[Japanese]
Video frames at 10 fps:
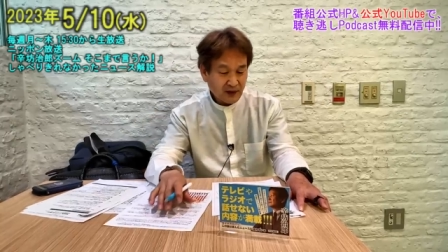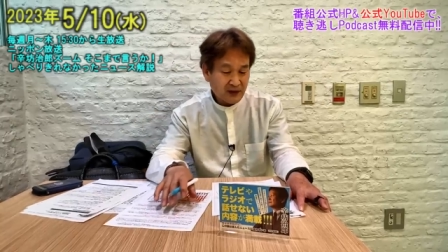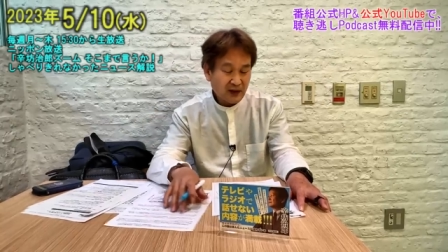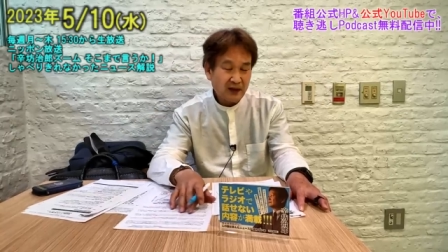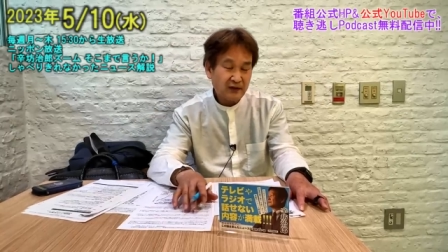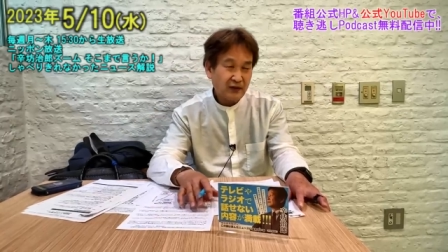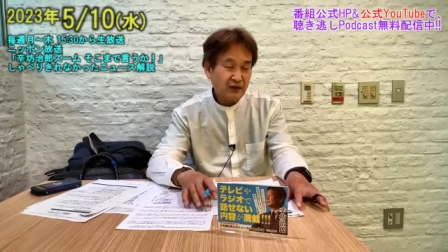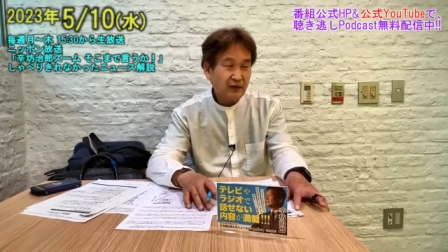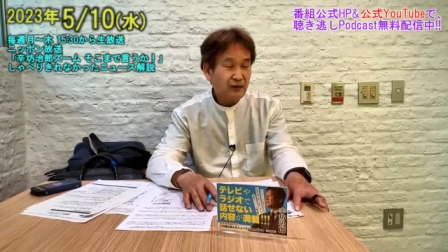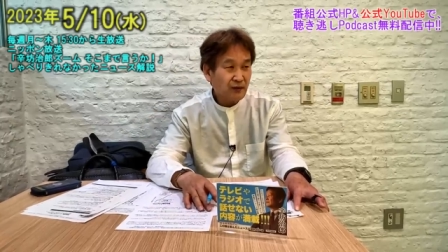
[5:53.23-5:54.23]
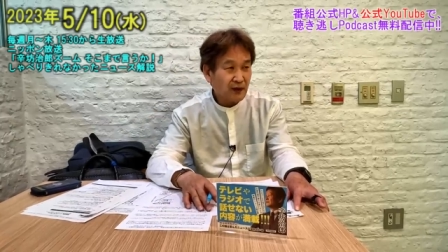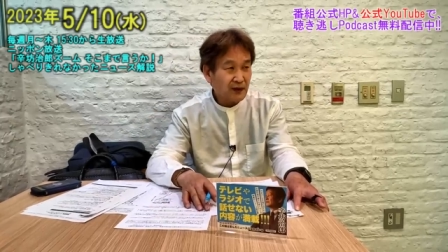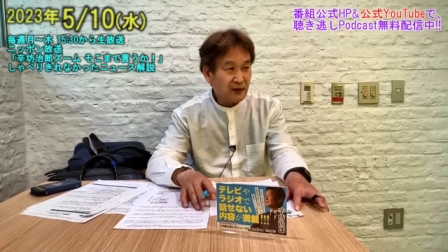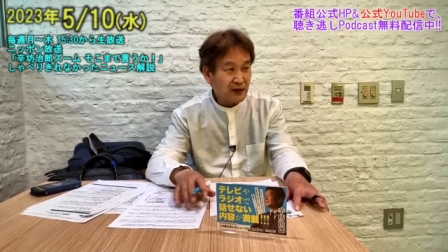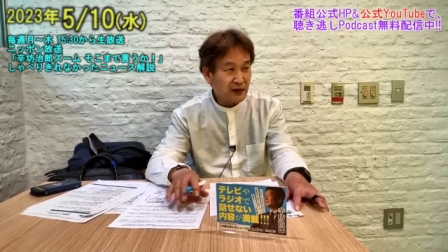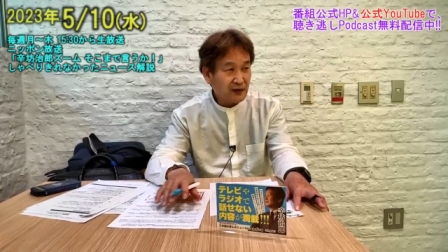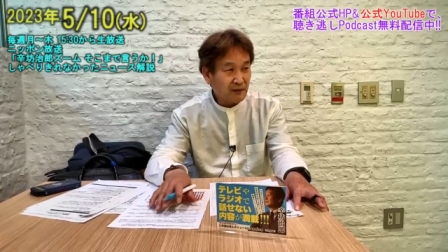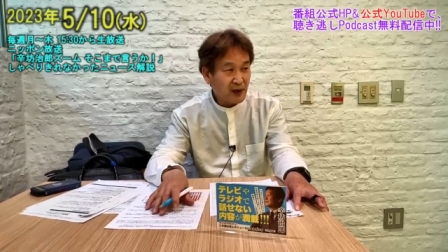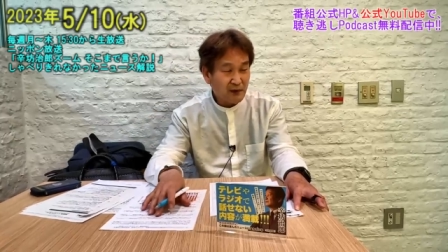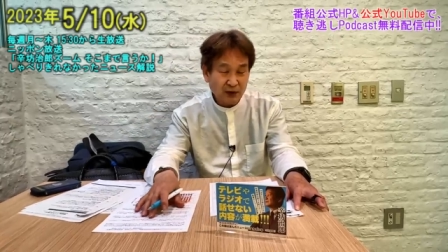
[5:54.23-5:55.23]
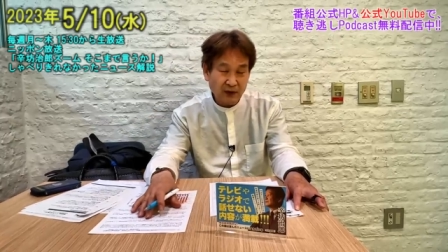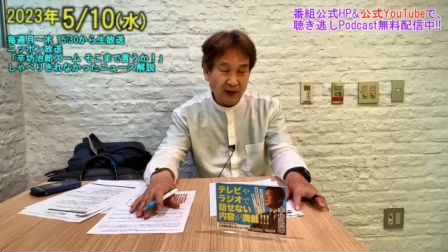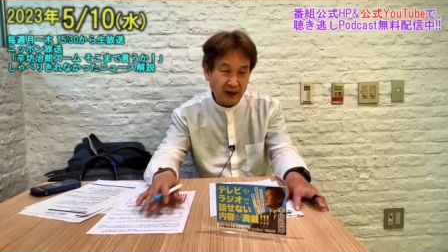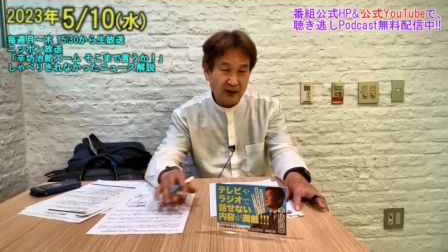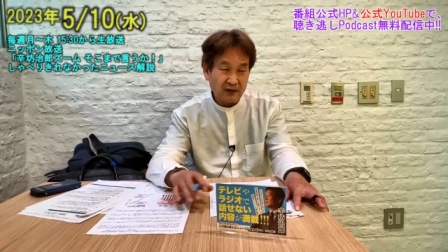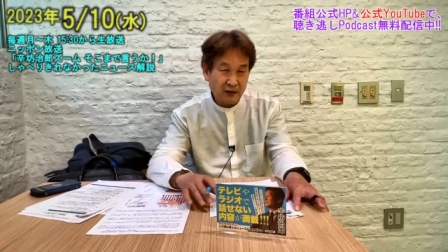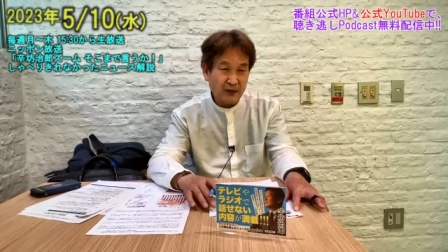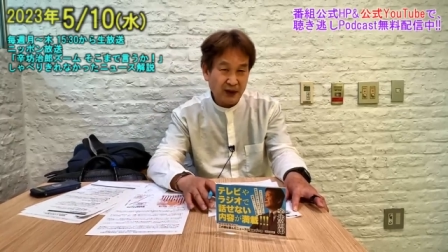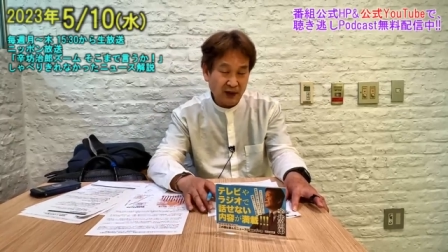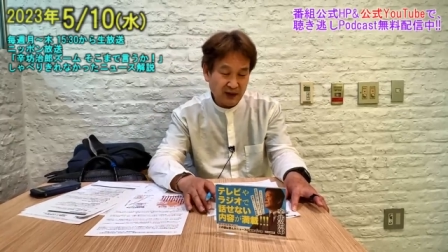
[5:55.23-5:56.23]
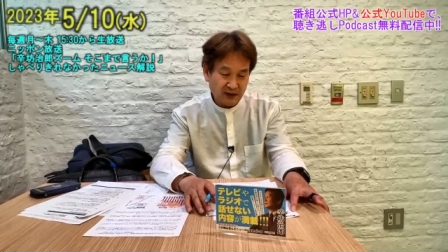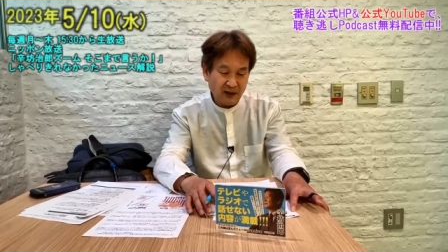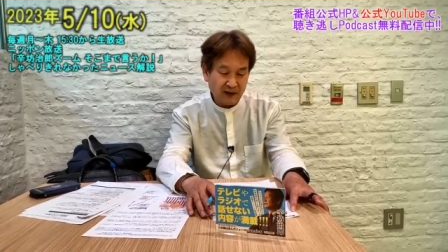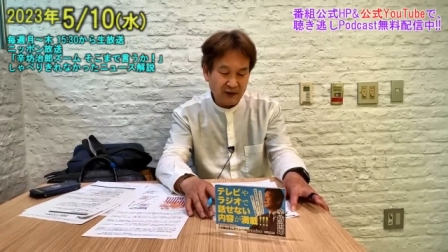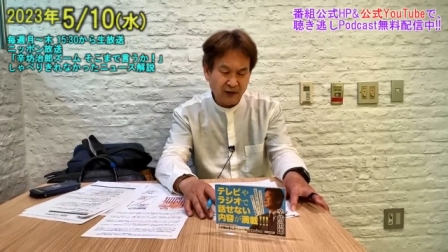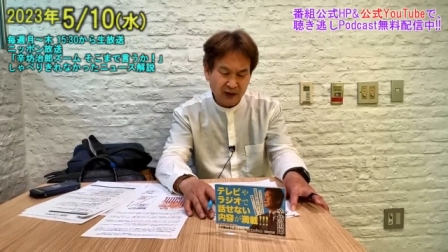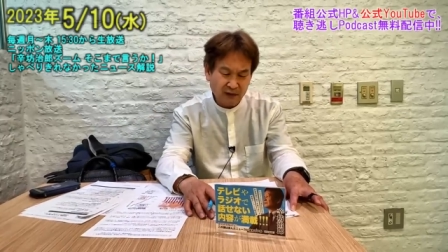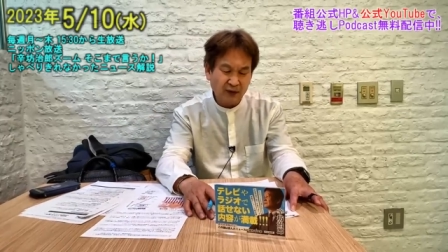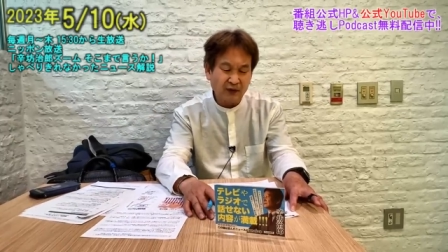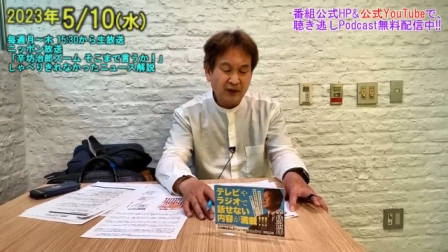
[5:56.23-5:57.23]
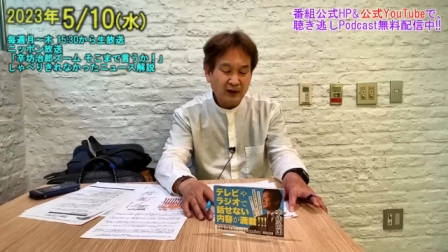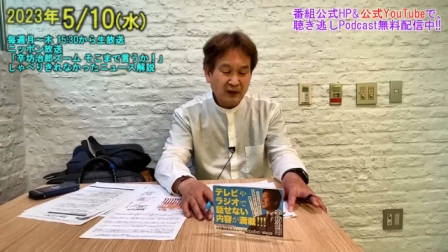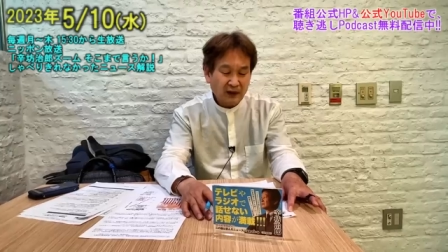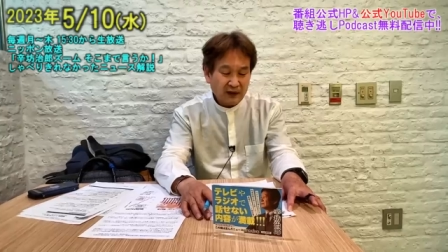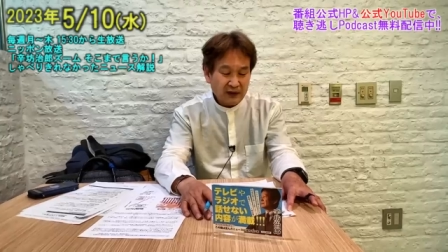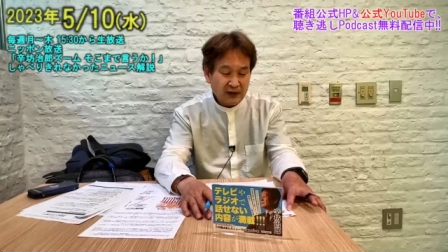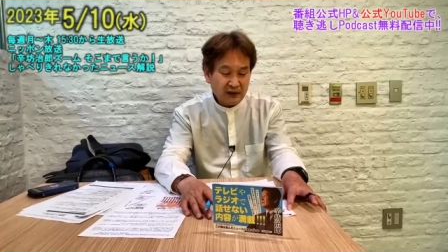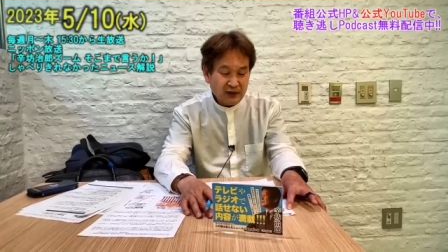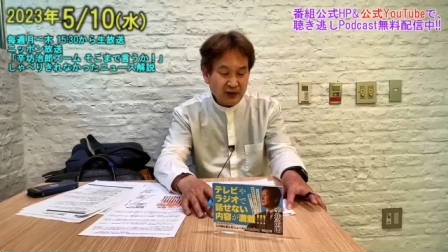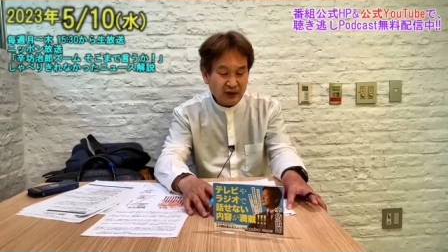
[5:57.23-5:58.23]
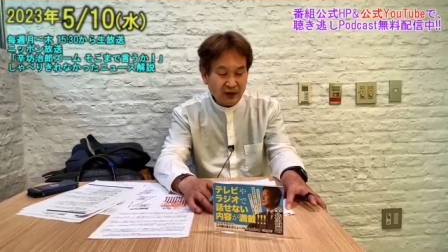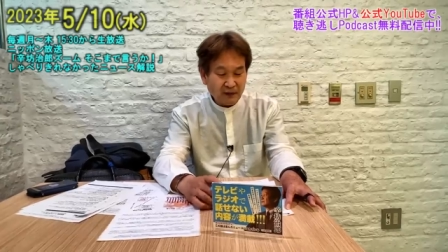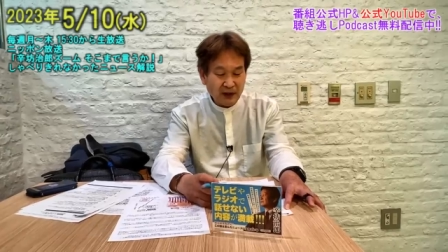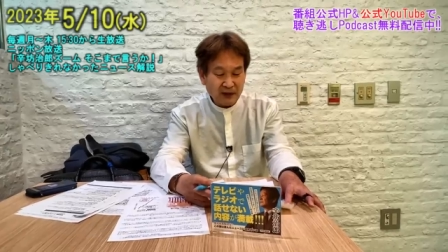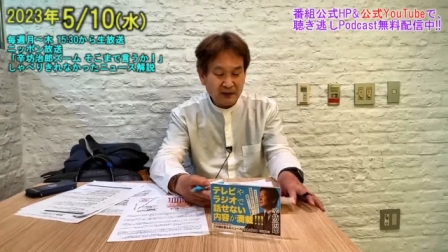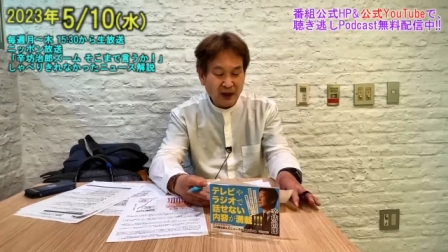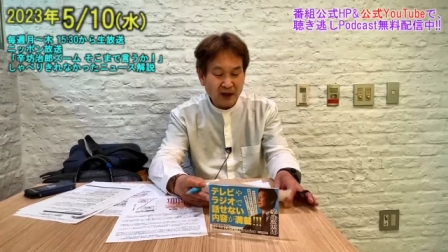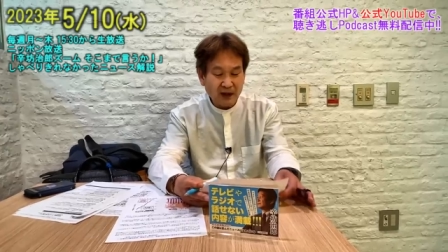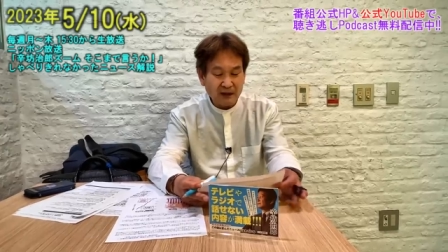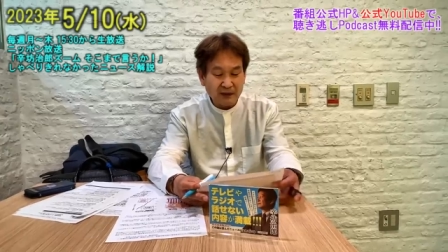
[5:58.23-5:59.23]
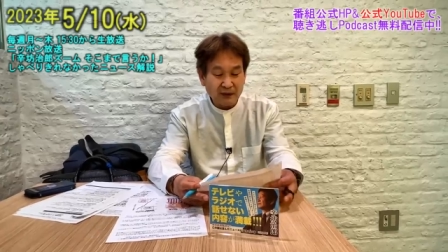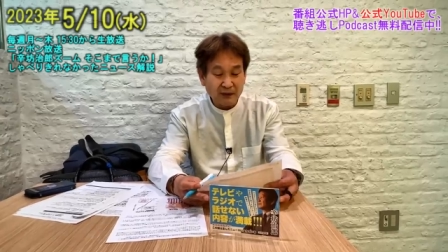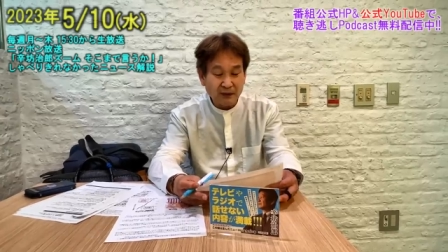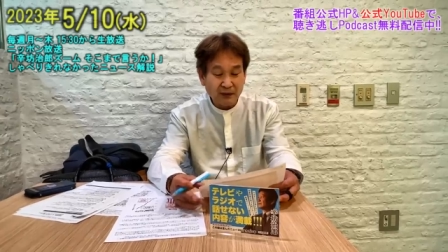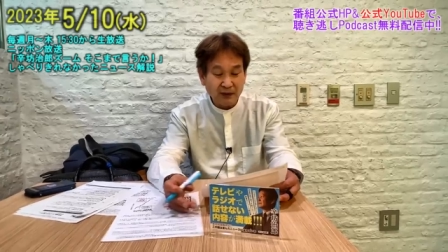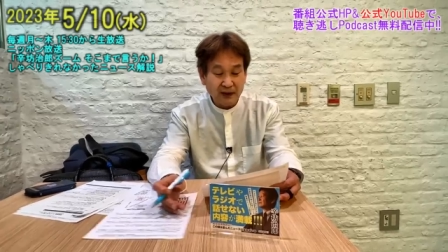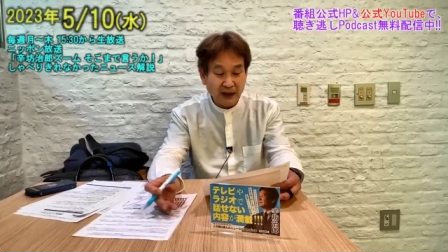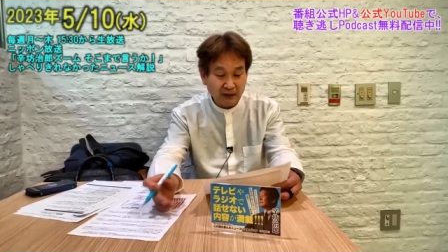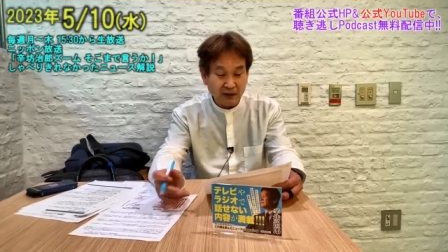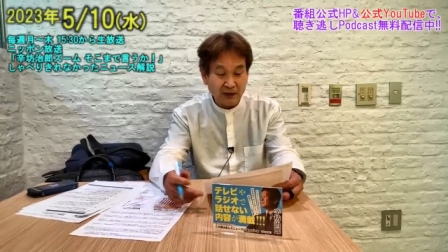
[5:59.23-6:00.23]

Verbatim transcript: しがつに給料は名目ではかなり伸びてるはずなんで、それでも実質賃金がプラスにならないということだと